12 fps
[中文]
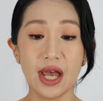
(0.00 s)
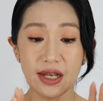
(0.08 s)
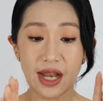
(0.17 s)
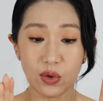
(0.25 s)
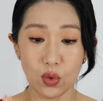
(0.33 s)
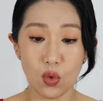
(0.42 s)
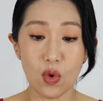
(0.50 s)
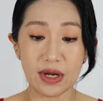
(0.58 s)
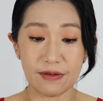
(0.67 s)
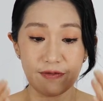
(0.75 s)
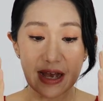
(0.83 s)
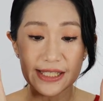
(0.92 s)
那如果
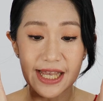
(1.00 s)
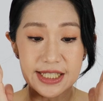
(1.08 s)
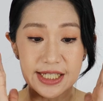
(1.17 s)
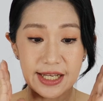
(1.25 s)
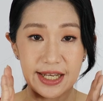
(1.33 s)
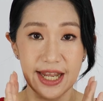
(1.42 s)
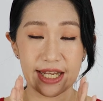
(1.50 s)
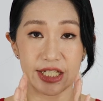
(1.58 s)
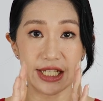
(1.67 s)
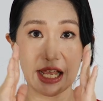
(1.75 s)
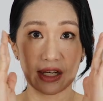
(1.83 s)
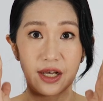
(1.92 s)
你放在这个脸
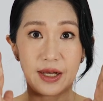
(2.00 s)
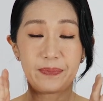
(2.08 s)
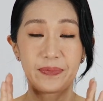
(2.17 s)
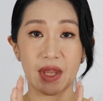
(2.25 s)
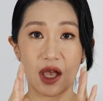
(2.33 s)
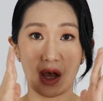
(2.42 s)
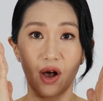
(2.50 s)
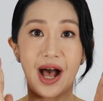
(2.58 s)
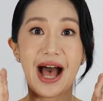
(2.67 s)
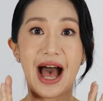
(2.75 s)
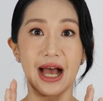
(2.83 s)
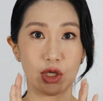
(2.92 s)
上呢？ 哦，
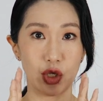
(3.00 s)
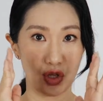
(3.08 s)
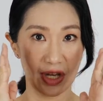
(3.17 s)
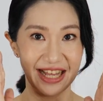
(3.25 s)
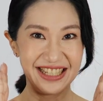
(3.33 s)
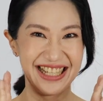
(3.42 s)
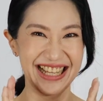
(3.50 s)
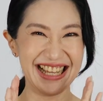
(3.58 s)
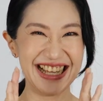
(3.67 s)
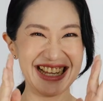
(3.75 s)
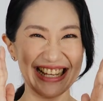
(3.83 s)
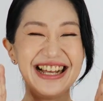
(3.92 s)
含血的，
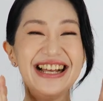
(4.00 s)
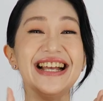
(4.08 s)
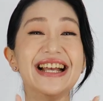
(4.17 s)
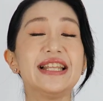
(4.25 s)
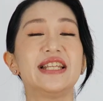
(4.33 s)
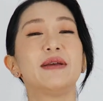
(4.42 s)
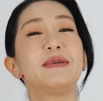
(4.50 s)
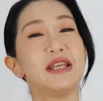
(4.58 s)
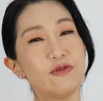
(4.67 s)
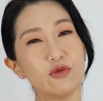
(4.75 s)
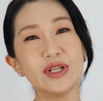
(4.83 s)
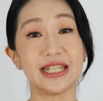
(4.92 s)
你的
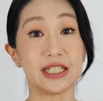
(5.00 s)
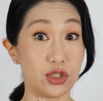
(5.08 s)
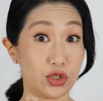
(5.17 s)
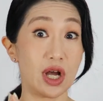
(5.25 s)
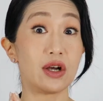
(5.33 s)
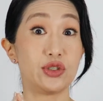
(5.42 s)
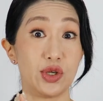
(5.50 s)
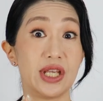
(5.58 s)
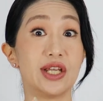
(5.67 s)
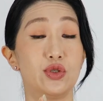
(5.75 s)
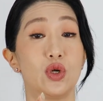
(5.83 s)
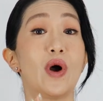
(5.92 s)
皮肤也是需要血
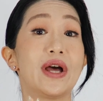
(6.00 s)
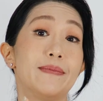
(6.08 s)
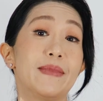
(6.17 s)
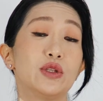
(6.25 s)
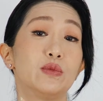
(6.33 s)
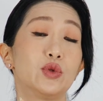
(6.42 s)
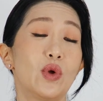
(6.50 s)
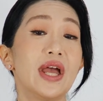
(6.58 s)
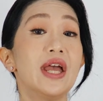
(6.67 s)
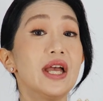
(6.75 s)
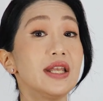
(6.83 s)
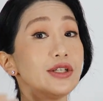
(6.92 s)
液循环的嘛，对不对？
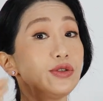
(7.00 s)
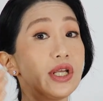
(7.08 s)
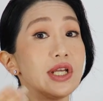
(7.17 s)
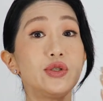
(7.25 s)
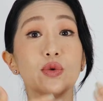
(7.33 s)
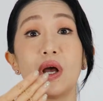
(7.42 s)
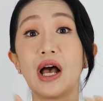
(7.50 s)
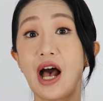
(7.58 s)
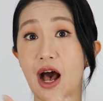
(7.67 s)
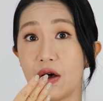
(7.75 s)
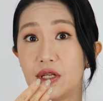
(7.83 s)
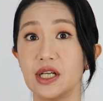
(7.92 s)
那血液循环
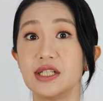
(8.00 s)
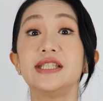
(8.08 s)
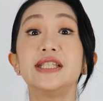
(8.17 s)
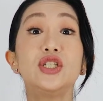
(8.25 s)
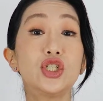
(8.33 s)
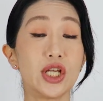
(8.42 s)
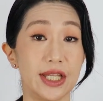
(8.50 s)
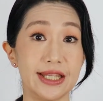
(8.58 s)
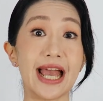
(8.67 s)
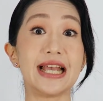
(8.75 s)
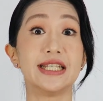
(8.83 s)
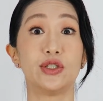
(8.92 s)
好呢，新陈
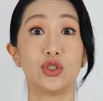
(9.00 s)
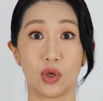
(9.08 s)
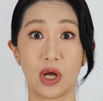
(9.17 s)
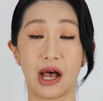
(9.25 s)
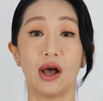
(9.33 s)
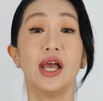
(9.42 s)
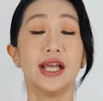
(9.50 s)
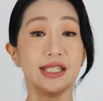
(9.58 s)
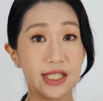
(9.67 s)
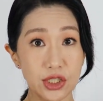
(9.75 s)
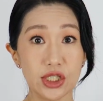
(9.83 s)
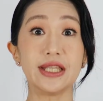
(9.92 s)
代谢就好，
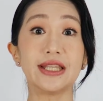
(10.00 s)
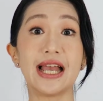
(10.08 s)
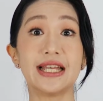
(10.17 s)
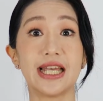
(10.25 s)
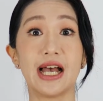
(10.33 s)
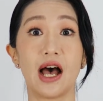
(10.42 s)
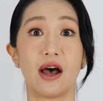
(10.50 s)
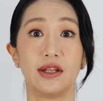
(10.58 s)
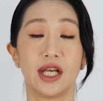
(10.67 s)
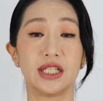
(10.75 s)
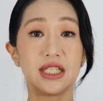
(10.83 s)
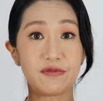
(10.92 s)
新陈代谢好
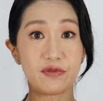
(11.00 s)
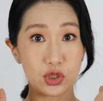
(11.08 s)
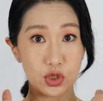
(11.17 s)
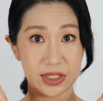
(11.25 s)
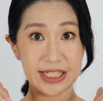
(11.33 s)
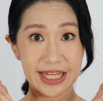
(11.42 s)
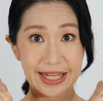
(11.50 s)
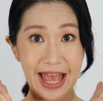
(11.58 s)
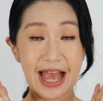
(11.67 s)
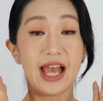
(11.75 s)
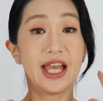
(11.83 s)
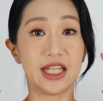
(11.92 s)
呢，肌肤就健
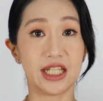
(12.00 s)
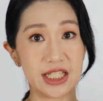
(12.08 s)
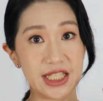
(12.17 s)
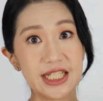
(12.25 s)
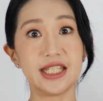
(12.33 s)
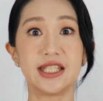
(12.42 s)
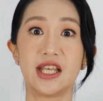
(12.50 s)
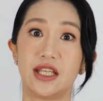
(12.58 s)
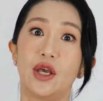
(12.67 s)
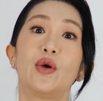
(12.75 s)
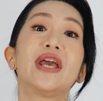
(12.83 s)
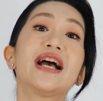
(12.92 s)
康，你的气色
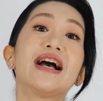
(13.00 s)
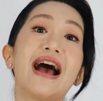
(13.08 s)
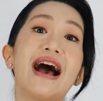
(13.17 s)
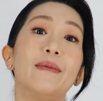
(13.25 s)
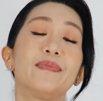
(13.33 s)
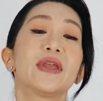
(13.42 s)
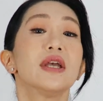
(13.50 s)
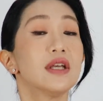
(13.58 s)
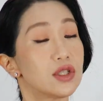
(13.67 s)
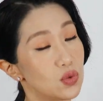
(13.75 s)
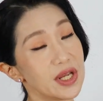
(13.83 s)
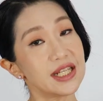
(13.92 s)
也会更好。
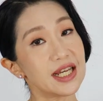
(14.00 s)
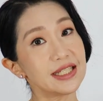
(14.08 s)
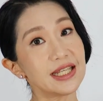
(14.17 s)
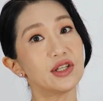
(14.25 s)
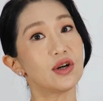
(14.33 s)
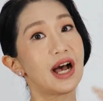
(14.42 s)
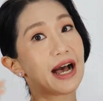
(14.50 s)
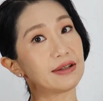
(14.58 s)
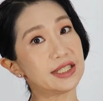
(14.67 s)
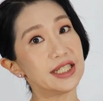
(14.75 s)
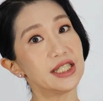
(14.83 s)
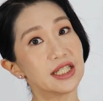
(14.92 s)
所以呢，要有好
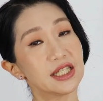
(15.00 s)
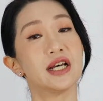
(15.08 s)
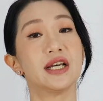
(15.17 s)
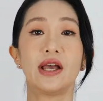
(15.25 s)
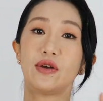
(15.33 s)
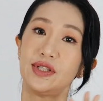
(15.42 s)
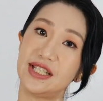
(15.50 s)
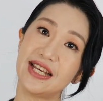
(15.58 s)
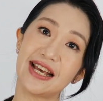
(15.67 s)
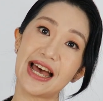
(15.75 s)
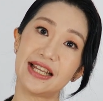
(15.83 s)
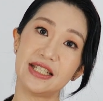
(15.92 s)
气色，要有
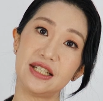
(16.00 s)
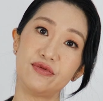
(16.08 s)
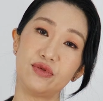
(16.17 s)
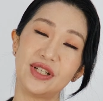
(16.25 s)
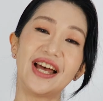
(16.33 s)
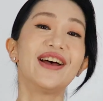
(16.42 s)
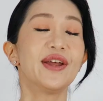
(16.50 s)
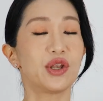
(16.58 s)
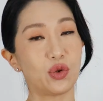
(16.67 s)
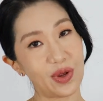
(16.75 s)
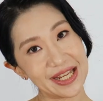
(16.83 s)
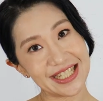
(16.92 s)
健康的肌肤呢，
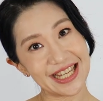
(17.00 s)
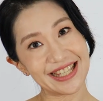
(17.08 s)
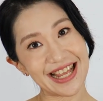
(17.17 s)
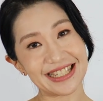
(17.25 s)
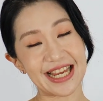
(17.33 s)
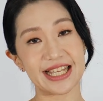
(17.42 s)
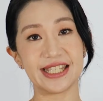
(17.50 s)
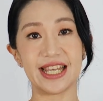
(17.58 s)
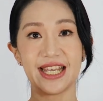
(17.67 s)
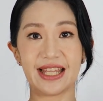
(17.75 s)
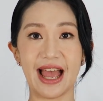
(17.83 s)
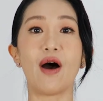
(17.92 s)
推荐大家这
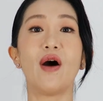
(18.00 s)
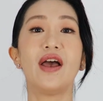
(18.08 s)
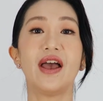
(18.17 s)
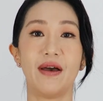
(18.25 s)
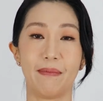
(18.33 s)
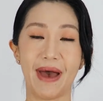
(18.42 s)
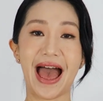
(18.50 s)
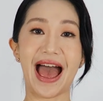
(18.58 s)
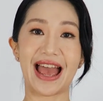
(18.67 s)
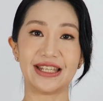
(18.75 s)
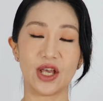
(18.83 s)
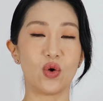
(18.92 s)
一套
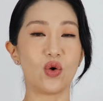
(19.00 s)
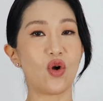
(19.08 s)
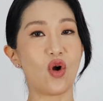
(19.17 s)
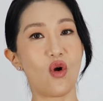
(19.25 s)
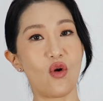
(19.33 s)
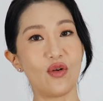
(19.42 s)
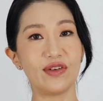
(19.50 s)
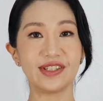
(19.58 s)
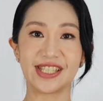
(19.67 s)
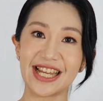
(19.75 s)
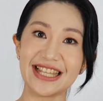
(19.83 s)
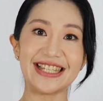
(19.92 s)
马油红
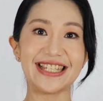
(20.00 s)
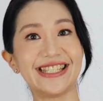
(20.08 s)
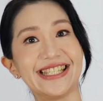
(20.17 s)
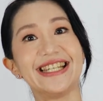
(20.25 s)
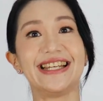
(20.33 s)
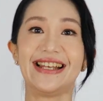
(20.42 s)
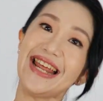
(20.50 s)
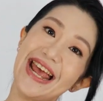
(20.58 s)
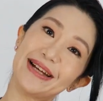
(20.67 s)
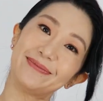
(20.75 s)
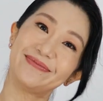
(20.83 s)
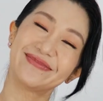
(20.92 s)
参系
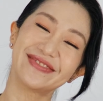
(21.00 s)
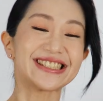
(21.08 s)
列。